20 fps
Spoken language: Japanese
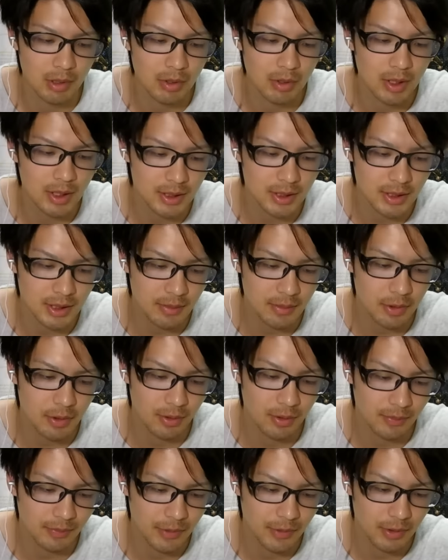まあ、俺は実際
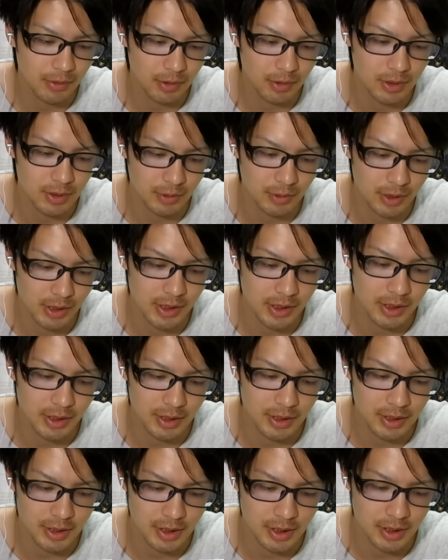もう、オーズも手に入れ
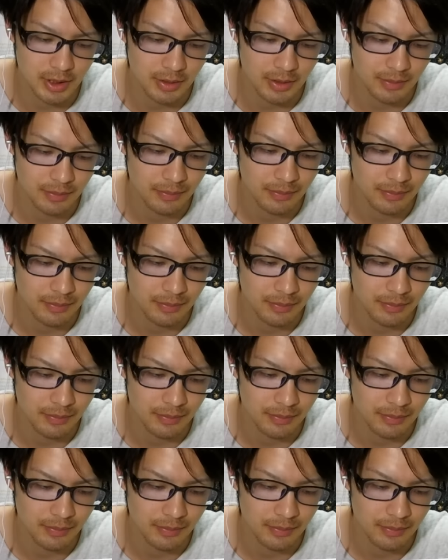たし、